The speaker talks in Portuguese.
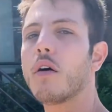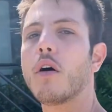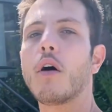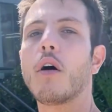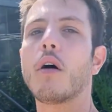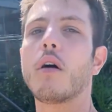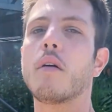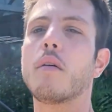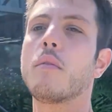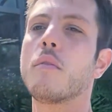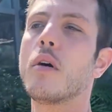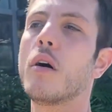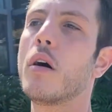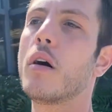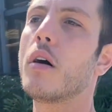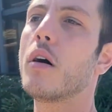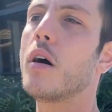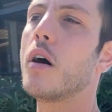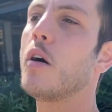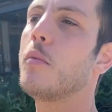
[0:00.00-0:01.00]
Ó,
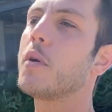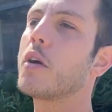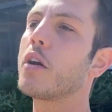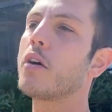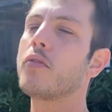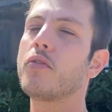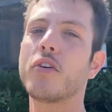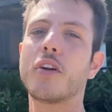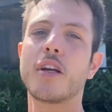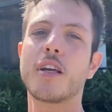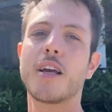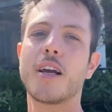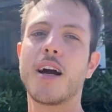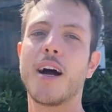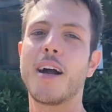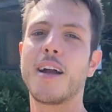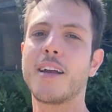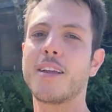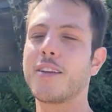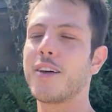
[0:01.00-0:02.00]
ó, ó o microfone aqui
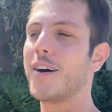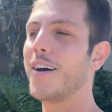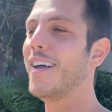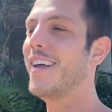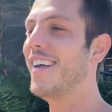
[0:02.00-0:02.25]
caindo, ó.